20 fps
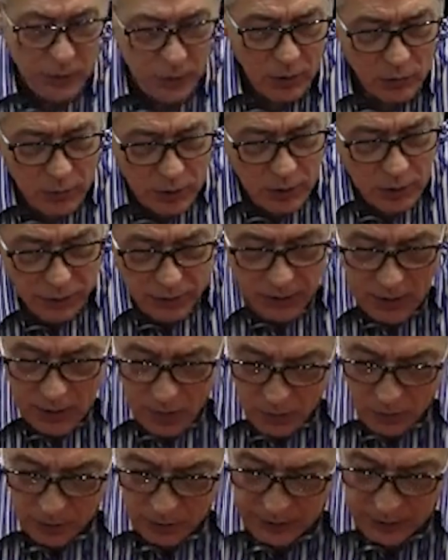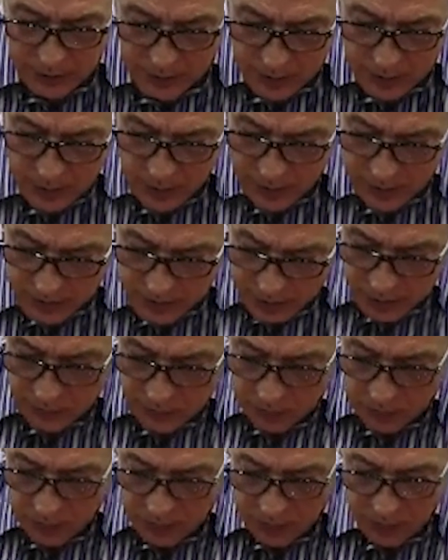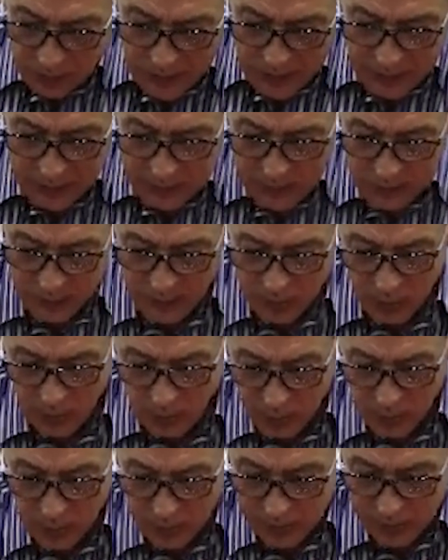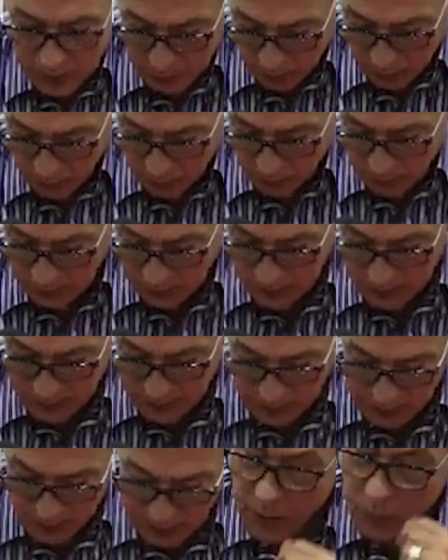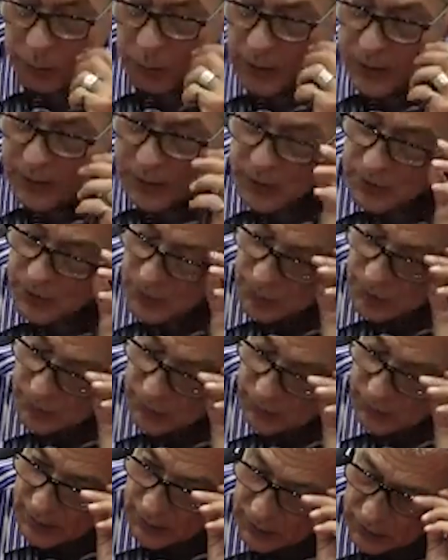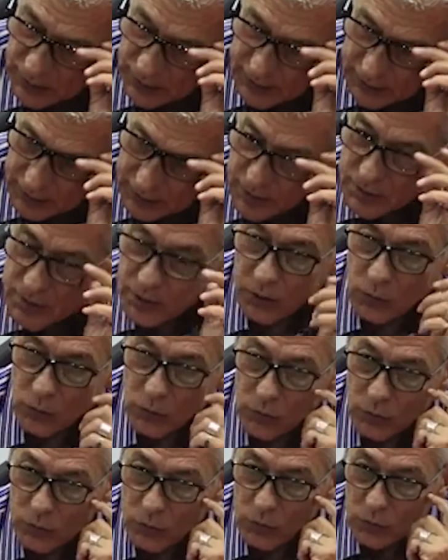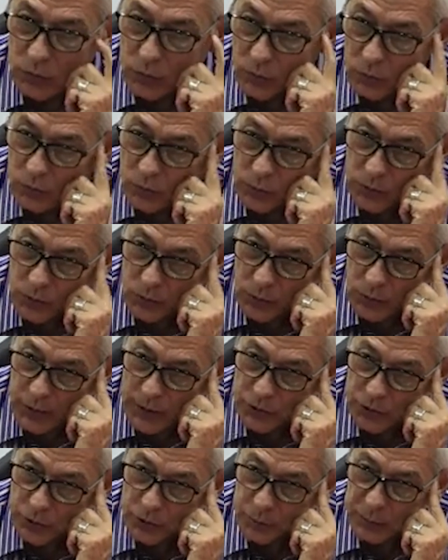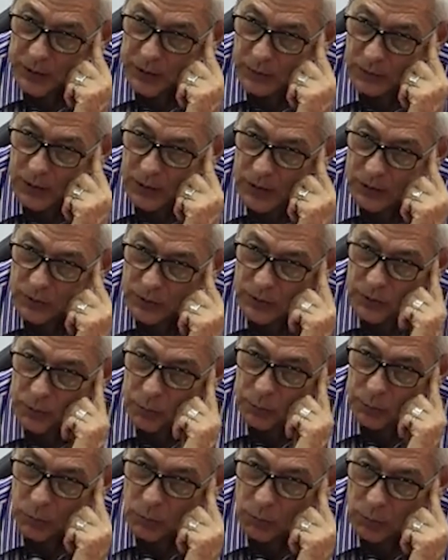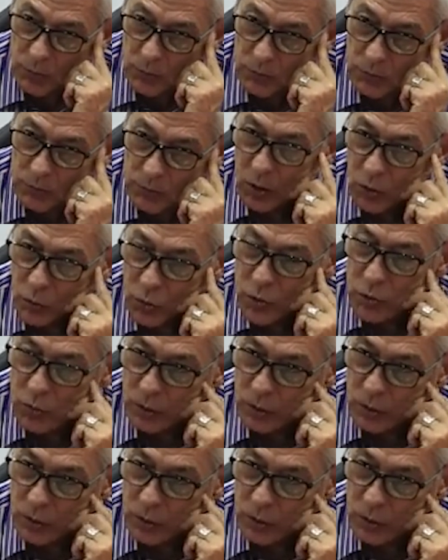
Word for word: é um defensor da iniciativa privada, é só para te provocar, mas a gente vai ver a questão do, do, dos colégios privados e públicos. Os